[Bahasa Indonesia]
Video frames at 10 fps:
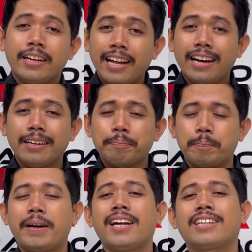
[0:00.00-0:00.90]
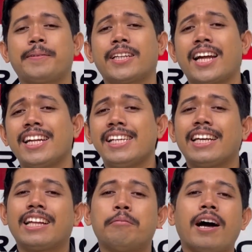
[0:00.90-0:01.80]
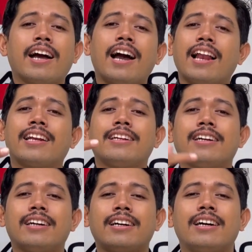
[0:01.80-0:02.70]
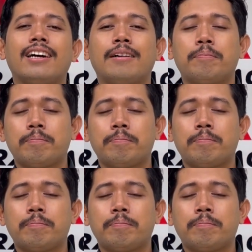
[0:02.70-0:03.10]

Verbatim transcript: dan pada kesempatan kali ini kita bakal uh,